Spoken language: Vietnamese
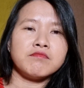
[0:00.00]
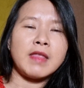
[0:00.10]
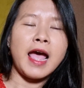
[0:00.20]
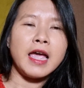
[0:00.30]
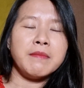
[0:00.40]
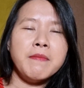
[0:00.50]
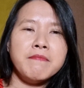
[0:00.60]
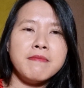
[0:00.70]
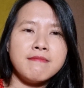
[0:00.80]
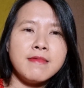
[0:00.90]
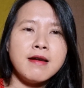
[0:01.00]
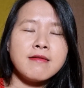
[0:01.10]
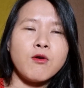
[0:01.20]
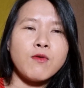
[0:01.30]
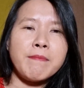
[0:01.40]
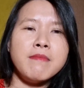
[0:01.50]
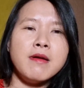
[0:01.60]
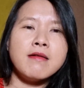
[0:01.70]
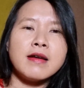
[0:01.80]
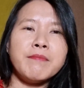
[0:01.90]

tay bóp lưng của đấm lưng